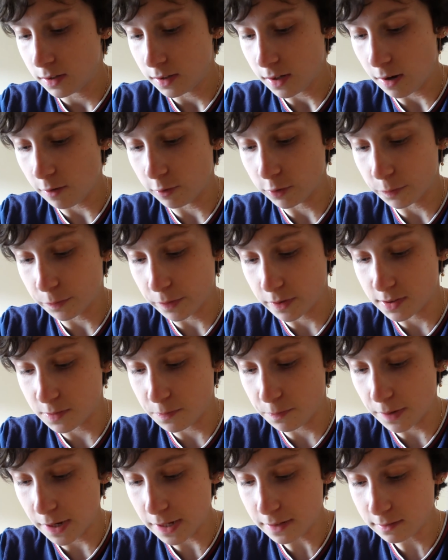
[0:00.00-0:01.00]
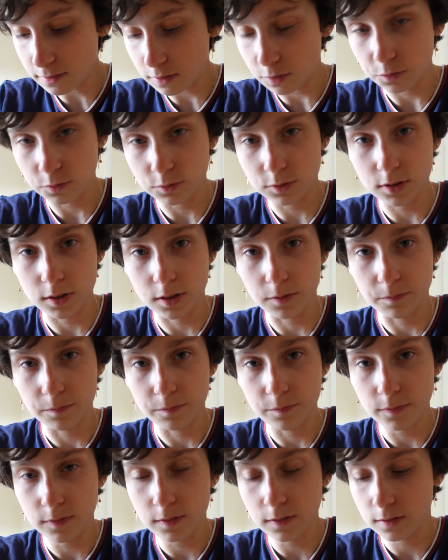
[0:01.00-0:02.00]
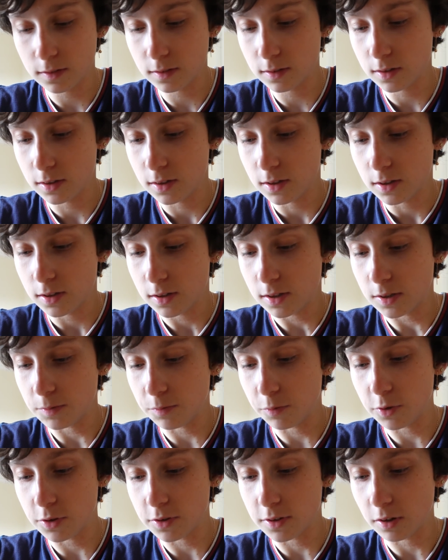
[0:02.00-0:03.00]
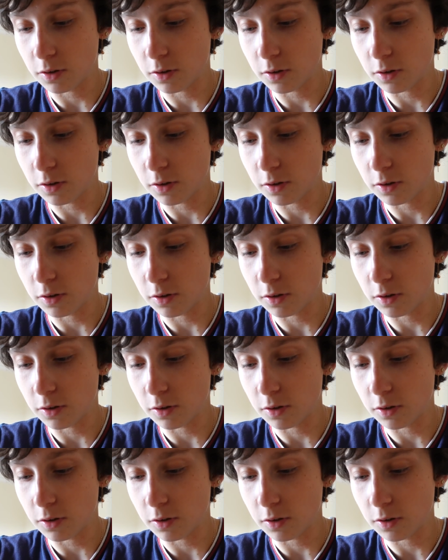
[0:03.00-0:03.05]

А вот просыпаться утром, и будет